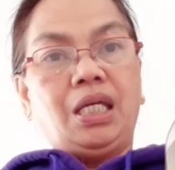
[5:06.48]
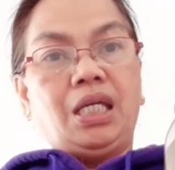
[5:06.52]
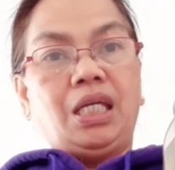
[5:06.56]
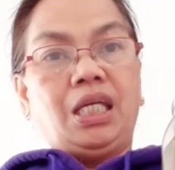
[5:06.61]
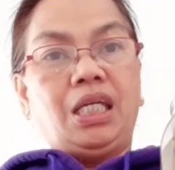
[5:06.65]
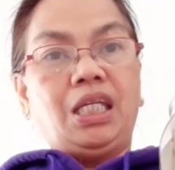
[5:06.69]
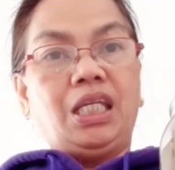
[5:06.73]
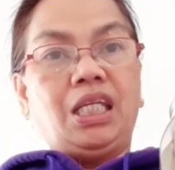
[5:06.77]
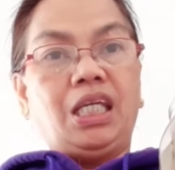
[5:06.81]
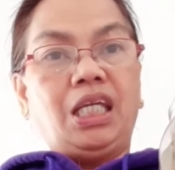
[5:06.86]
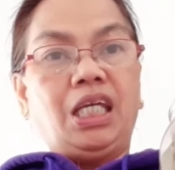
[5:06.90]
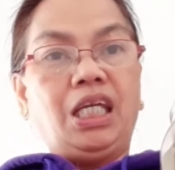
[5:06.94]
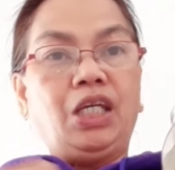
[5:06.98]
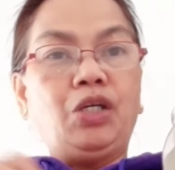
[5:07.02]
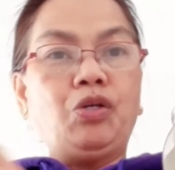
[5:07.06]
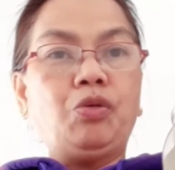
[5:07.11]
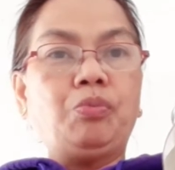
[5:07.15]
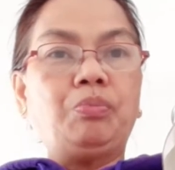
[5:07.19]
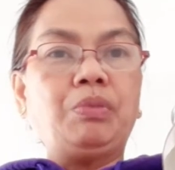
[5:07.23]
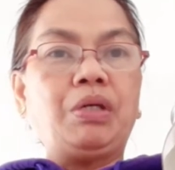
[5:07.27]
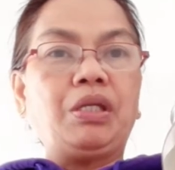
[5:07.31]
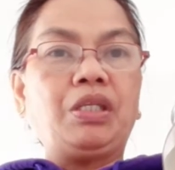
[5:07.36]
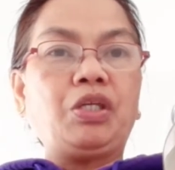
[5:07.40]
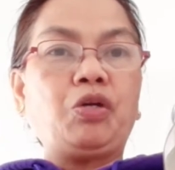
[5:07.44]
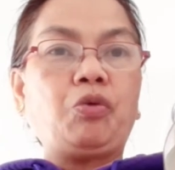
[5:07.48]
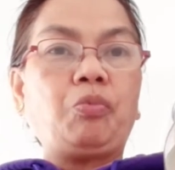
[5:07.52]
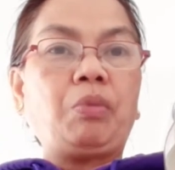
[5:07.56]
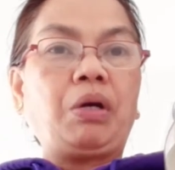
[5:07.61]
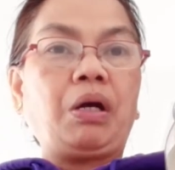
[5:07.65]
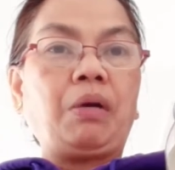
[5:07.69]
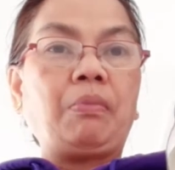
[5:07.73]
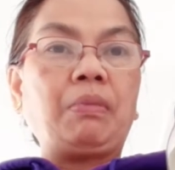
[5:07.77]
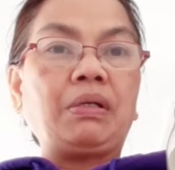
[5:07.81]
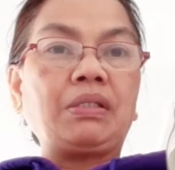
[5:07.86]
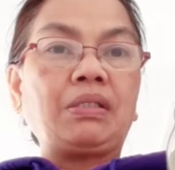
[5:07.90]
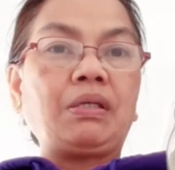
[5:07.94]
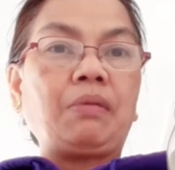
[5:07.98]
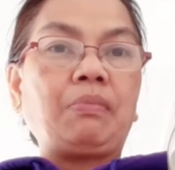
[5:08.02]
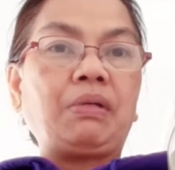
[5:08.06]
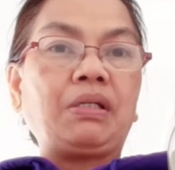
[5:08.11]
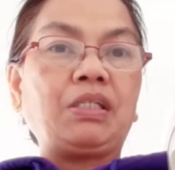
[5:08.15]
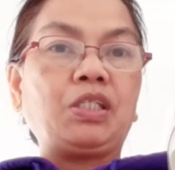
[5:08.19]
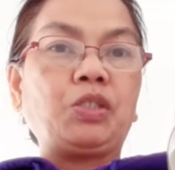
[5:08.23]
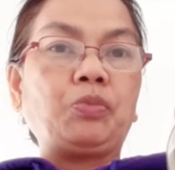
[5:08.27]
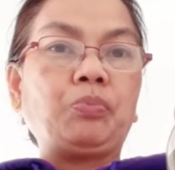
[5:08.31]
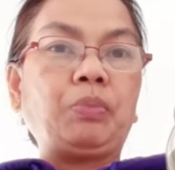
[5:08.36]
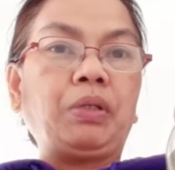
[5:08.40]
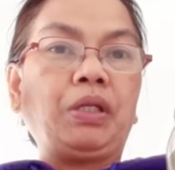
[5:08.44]
hinihigop na niya mga masamang
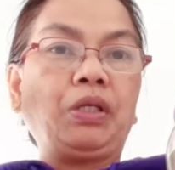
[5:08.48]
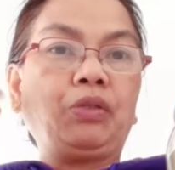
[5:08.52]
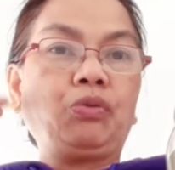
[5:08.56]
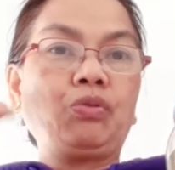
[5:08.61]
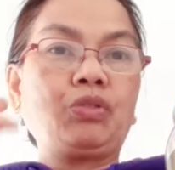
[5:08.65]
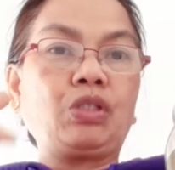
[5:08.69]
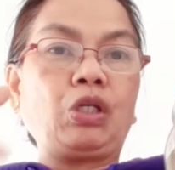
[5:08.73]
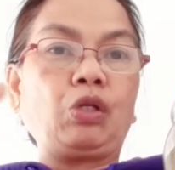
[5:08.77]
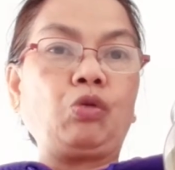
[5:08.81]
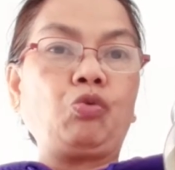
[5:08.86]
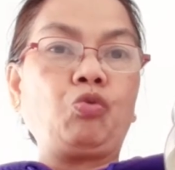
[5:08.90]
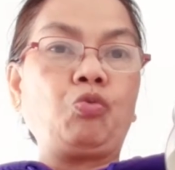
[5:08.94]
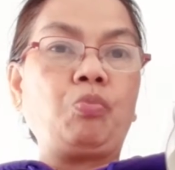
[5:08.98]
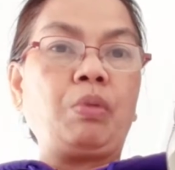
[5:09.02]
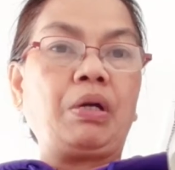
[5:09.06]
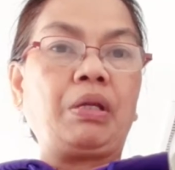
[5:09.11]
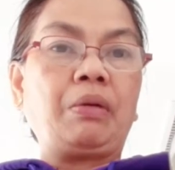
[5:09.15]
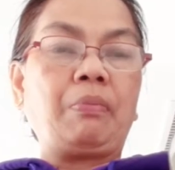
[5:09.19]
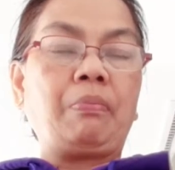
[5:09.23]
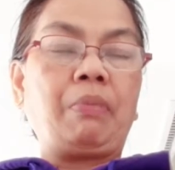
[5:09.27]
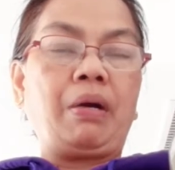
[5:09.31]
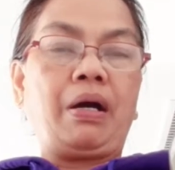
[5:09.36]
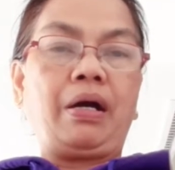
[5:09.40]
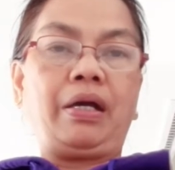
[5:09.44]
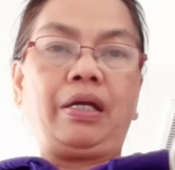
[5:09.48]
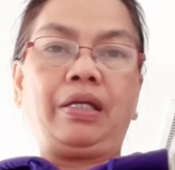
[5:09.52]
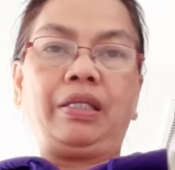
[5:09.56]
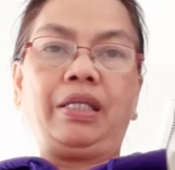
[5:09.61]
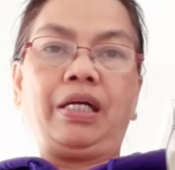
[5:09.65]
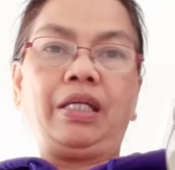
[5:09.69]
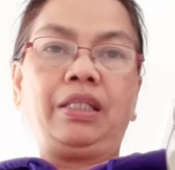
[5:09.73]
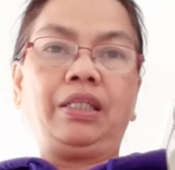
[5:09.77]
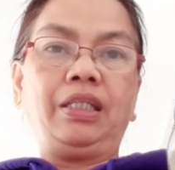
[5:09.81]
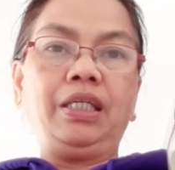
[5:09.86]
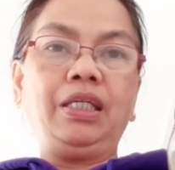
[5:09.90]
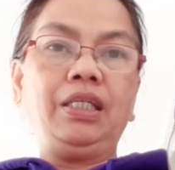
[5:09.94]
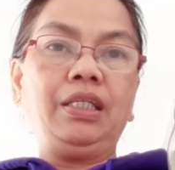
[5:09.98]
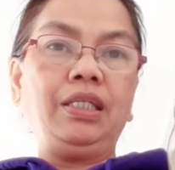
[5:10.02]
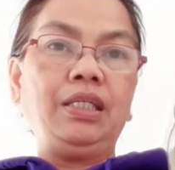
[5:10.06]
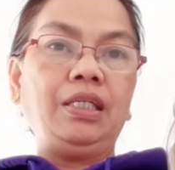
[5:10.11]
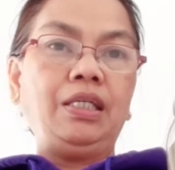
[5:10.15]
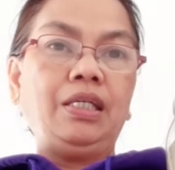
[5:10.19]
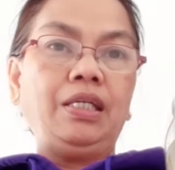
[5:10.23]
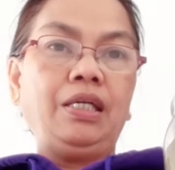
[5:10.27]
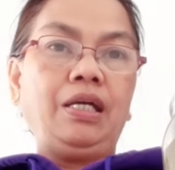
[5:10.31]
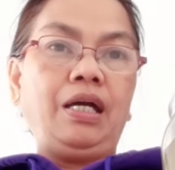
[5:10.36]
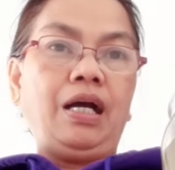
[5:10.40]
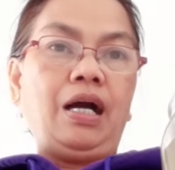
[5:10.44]
espiritu sa looban ng bahay natin.
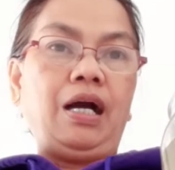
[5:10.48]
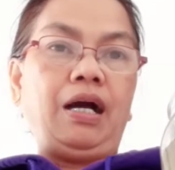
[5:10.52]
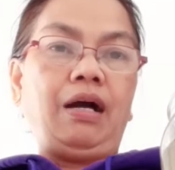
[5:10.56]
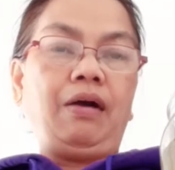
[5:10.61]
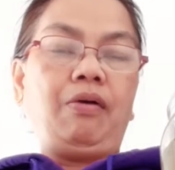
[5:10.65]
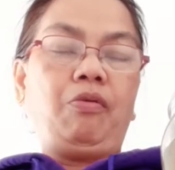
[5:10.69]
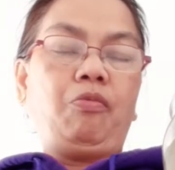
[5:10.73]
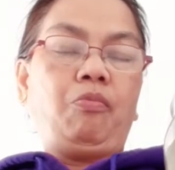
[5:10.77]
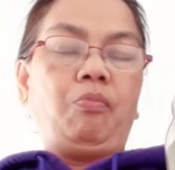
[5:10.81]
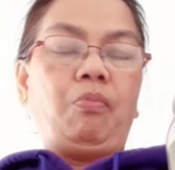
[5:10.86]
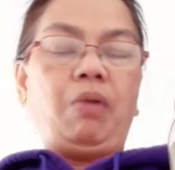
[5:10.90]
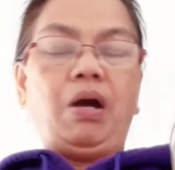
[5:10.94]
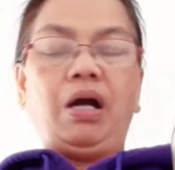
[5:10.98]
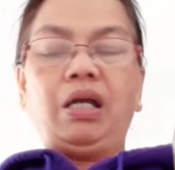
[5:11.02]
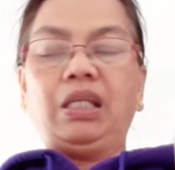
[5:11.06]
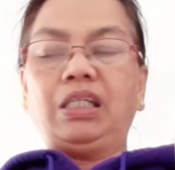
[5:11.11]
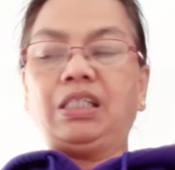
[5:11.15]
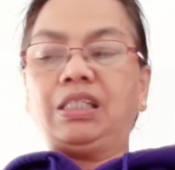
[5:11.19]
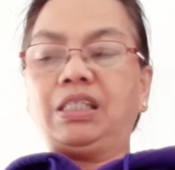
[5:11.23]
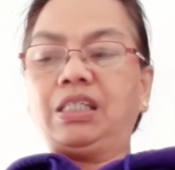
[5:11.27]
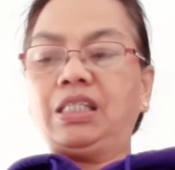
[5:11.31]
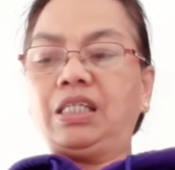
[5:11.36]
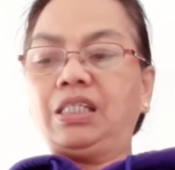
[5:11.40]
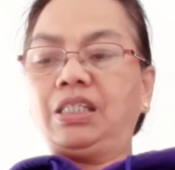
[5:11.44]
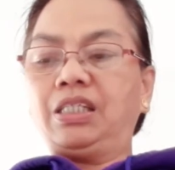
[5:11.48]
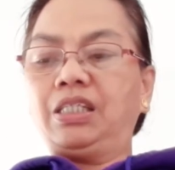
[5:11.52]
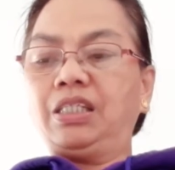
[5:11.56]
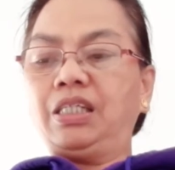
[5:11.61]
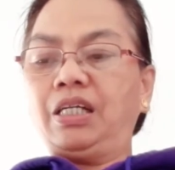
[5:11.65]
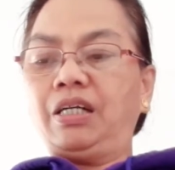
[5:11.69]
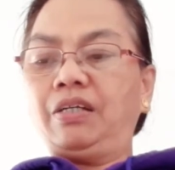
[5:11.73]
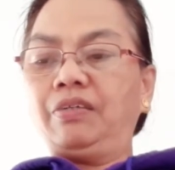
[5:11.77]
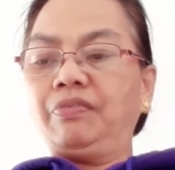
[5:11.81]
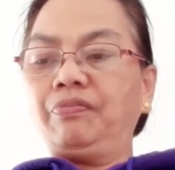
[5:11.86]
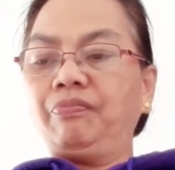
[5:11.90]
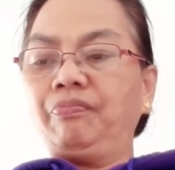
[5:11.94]
Umalis na siya.